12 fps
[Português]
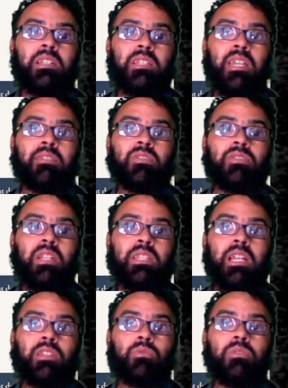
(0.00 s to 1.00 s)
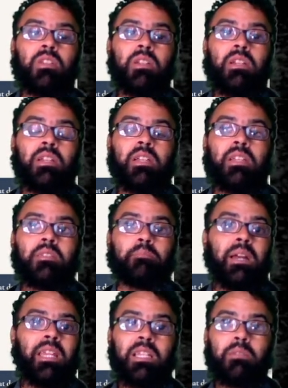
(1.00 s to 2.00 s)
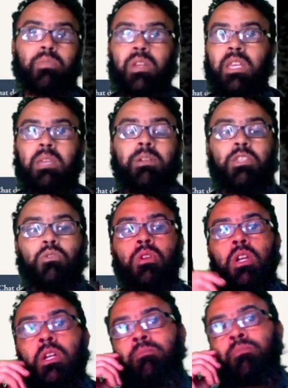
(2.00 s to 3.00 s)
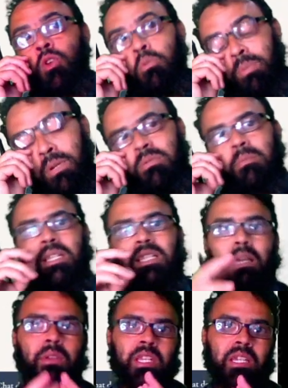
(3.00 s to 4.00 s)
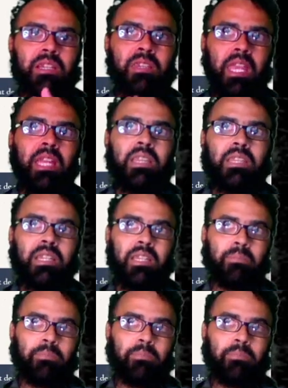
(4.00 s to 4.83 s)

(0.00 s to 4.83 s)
de revisão da literatura é, espalhada por aí, mas o, o Prisma, basicamente, ele tenta, né?